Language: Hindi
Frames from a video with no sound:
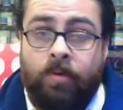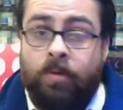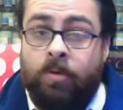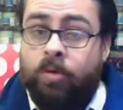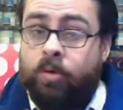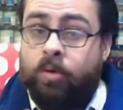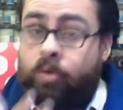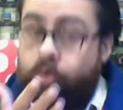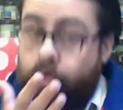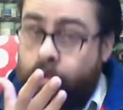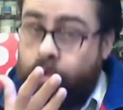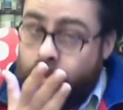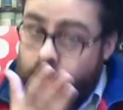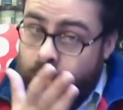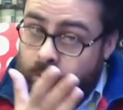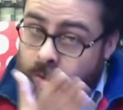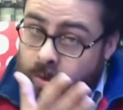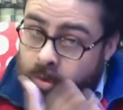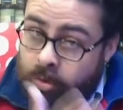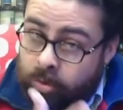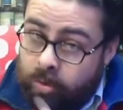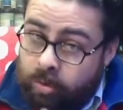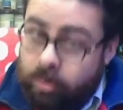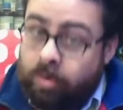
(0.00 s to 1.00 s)
सूडो
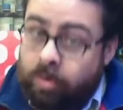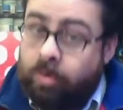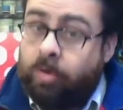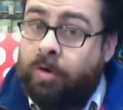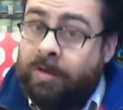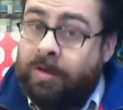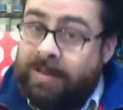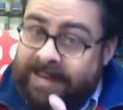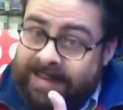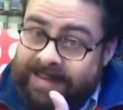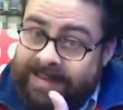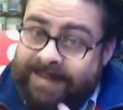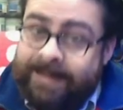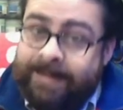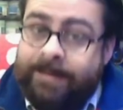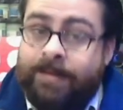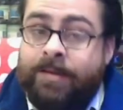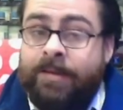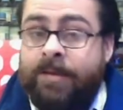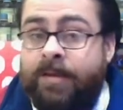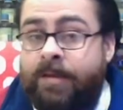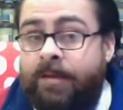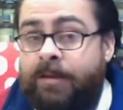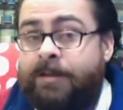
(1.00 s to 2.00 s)
क्रॉनिक
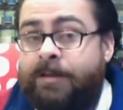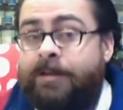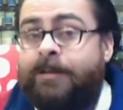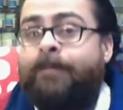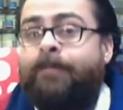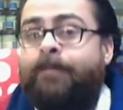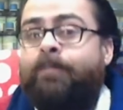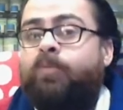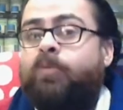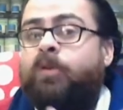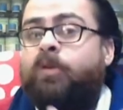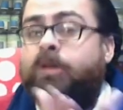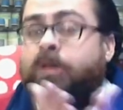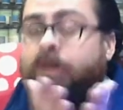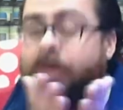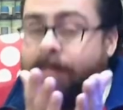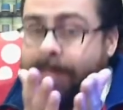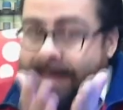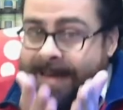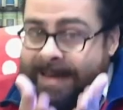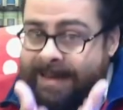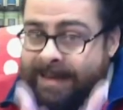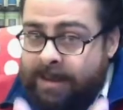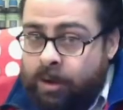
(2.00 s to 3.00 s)
डिजीज़ सब
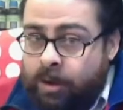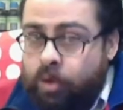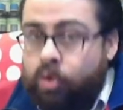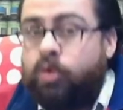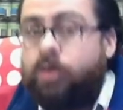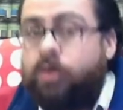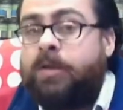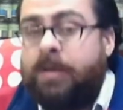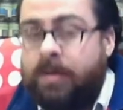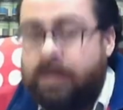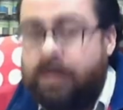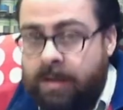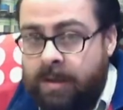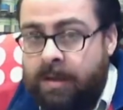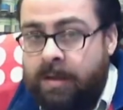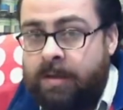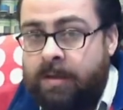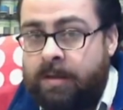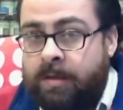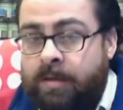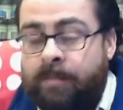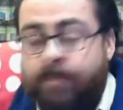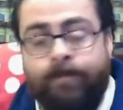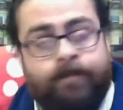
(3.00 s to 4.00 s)
एक्यूट
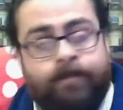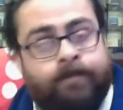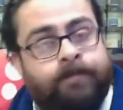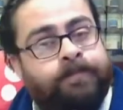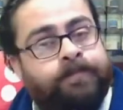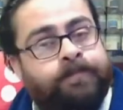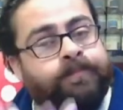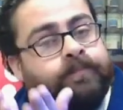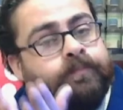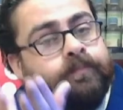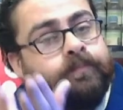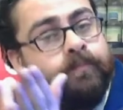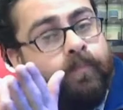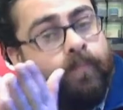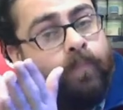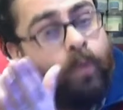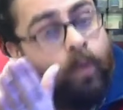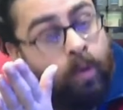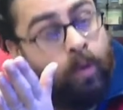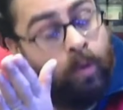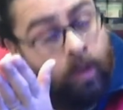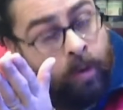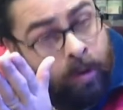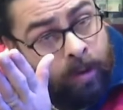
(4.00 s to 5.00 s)
डिजीज़
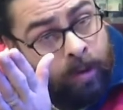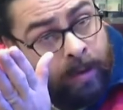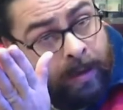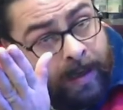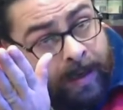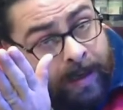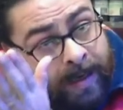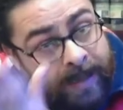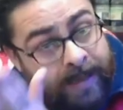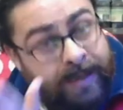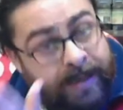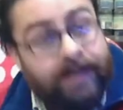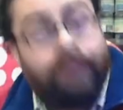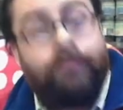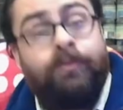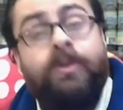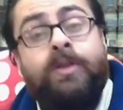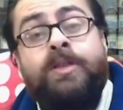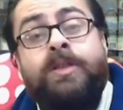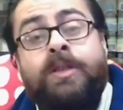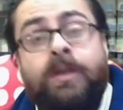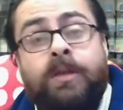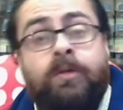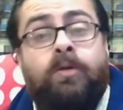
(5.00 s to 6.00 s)
और
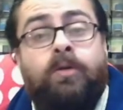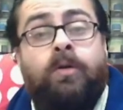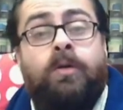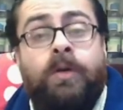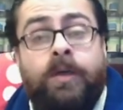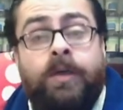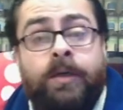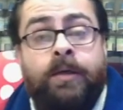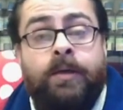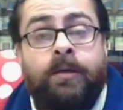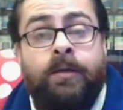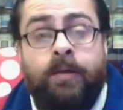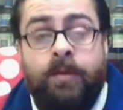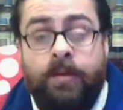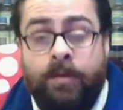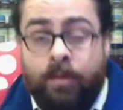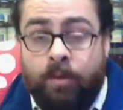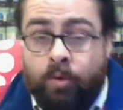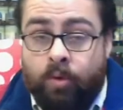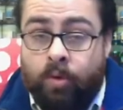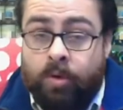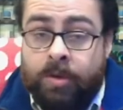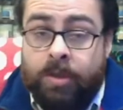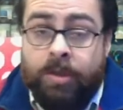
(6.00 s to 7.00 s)
आर्टिफिशियल क्रॉनिक डिजीज़
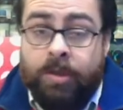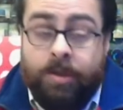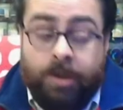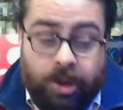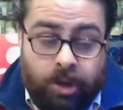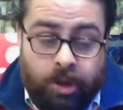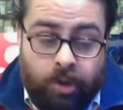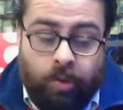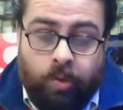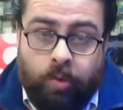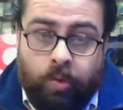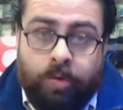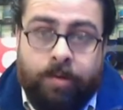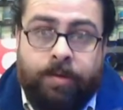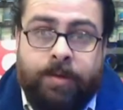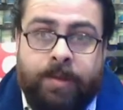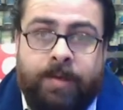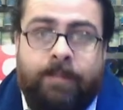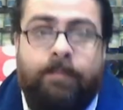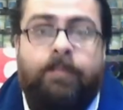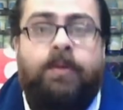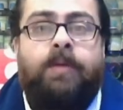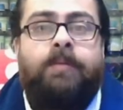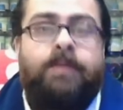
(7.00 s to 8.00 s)
को ये तीनों को
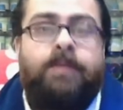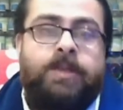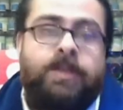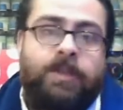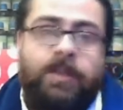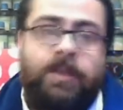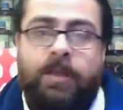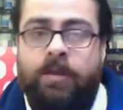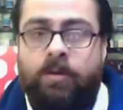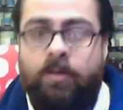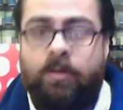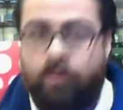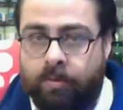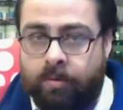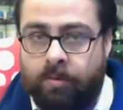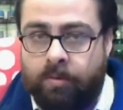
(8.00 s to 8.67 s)
सेम समझते हैं लोग